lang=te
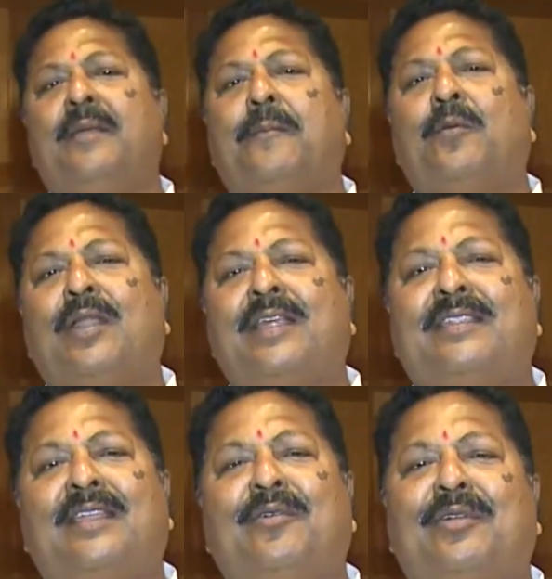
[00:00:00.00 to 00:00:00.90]
ఎప్పుడూ
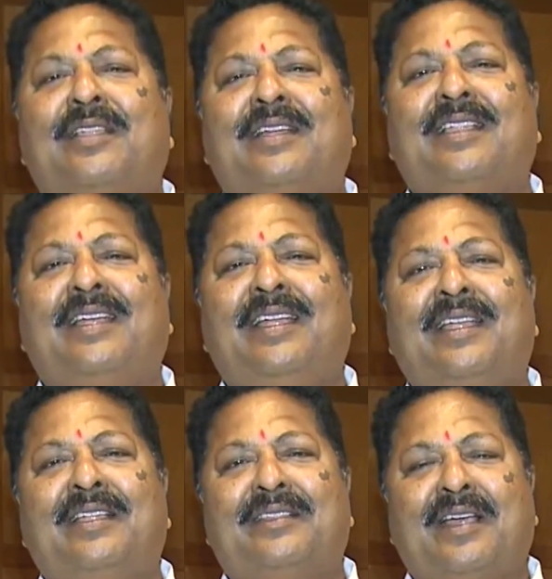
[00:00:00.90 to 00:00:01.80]
రాస్తూనే ఉంటుంది కదా
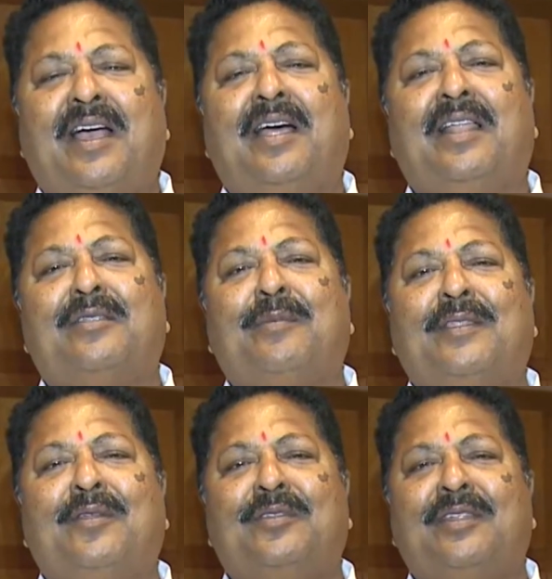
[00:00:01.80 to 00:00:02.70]
చాలా
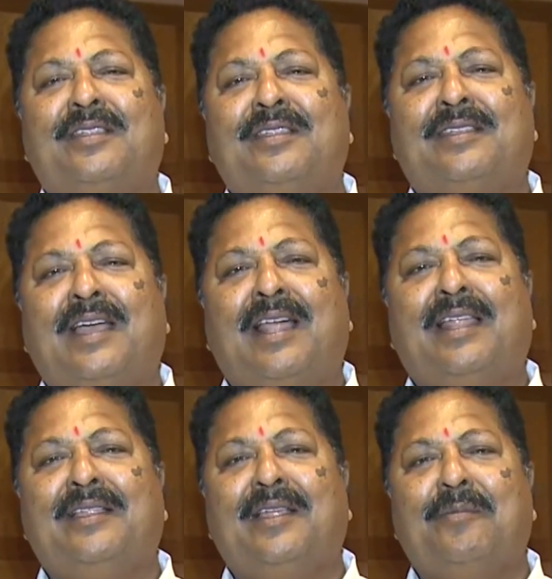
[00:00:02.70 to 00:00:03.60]
స్పందన వచ్చేస్తుంది చాలా
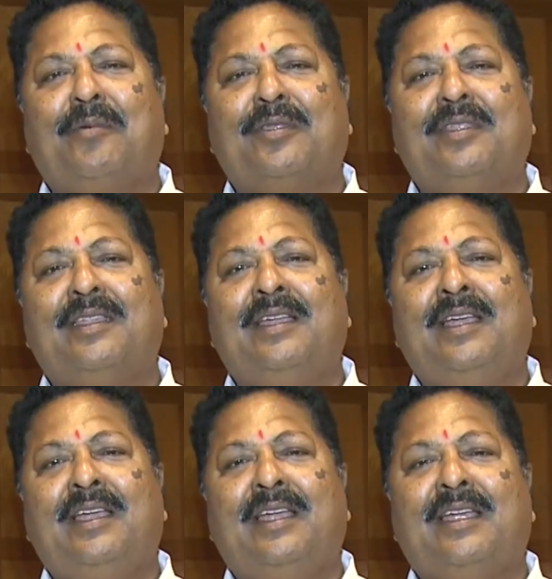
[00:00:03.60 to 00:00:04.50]
ఇది అయిపోతుంది
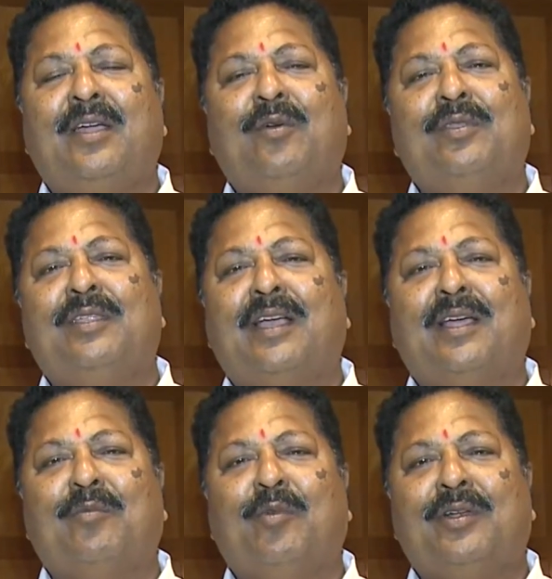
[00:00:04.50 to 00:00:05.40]
ఇంకేముంది
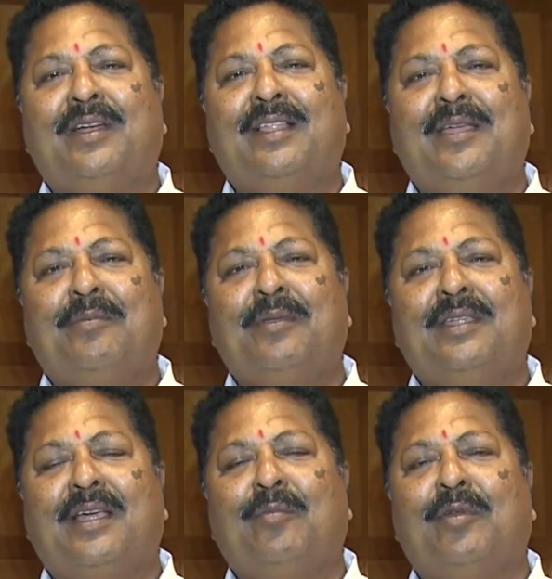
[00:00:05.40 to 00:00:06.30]
జగన్మోహన్ రెడ్డి అయిపోయింది
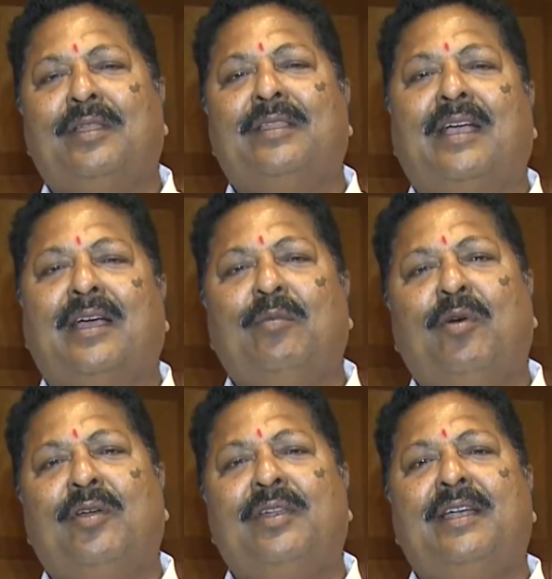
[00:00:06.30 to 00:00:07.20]
జగన్మోహన్ రెడ్డి
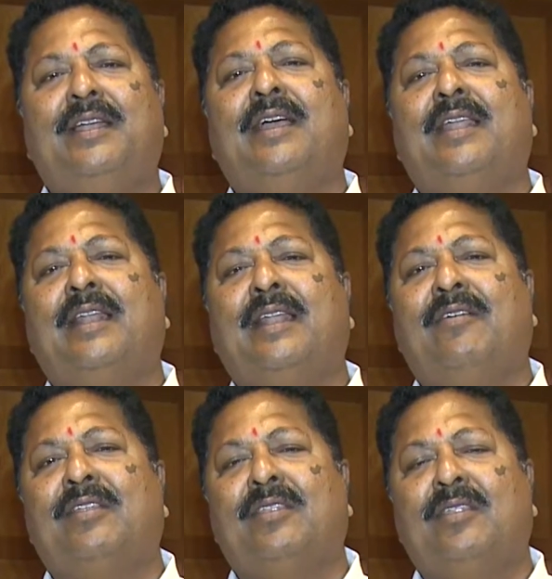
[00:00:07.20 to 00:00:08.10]
జగన్మోహన్ రెడ్డి గారు అన్న
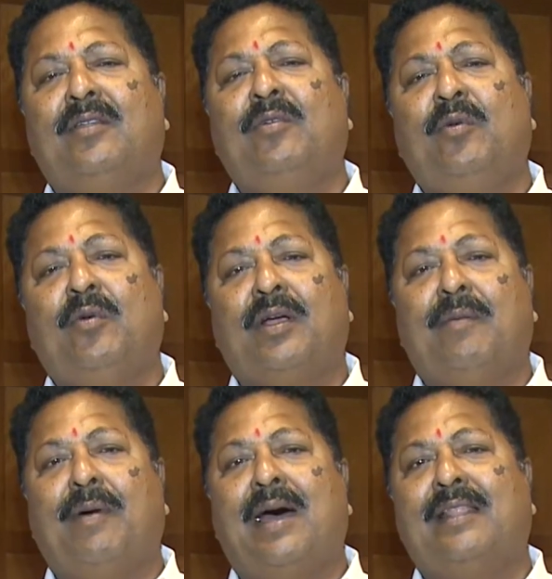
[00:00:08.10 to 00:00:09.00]
అతను ఒక
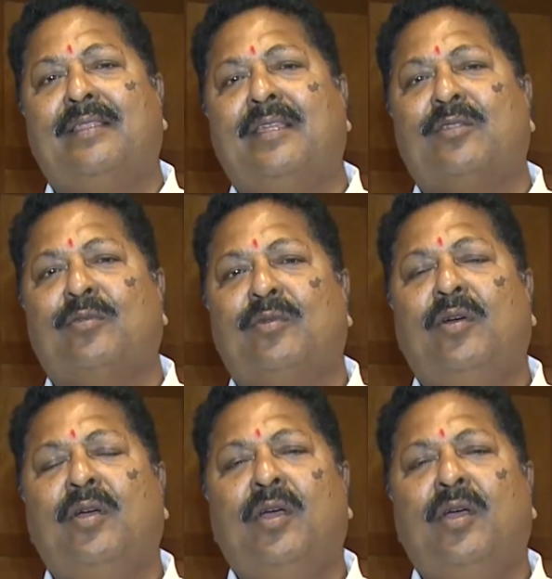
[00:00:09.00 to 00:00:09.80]
భారతదేశంలో